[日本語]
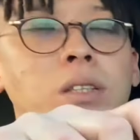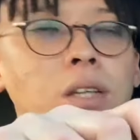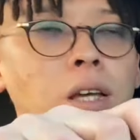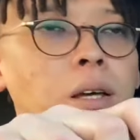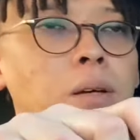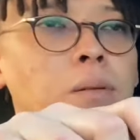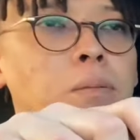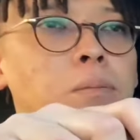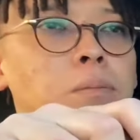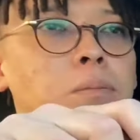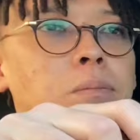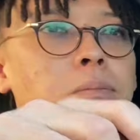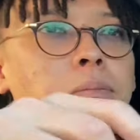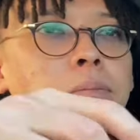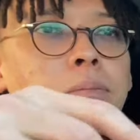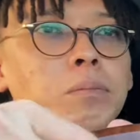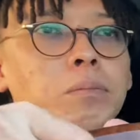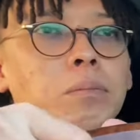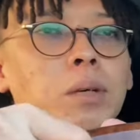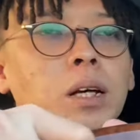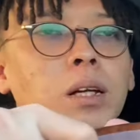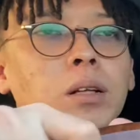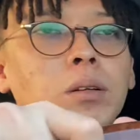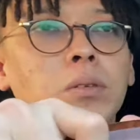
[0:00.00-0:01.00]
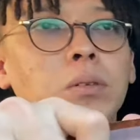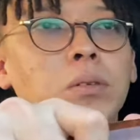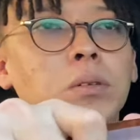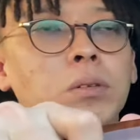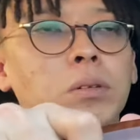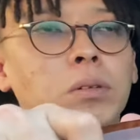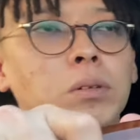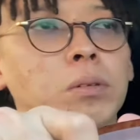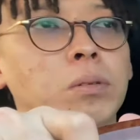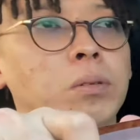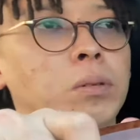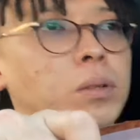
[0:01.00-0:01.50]
ね、まあ、あ
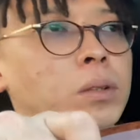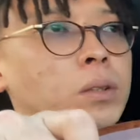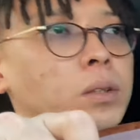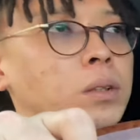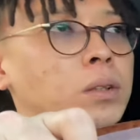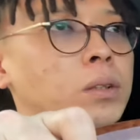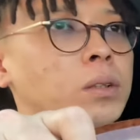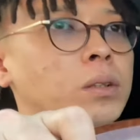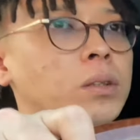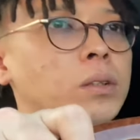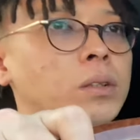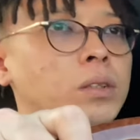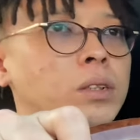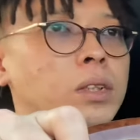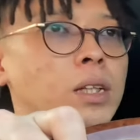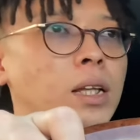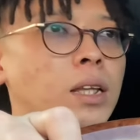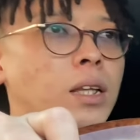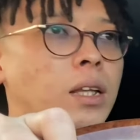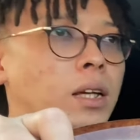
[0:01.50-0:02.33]
の、3